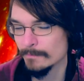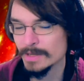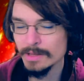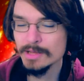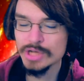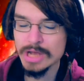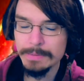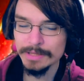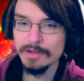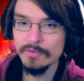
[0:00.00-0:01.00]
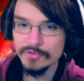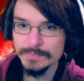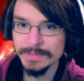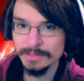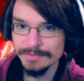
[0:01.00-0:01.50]
Wenn er die Schallplatte
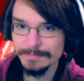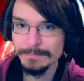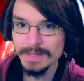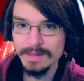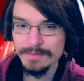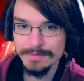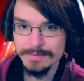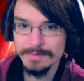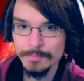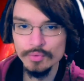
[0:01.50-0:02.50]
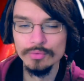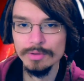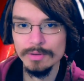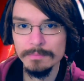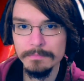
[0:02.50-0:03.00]
aufspielt, es ist im
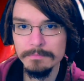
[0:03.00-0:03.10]
Grunde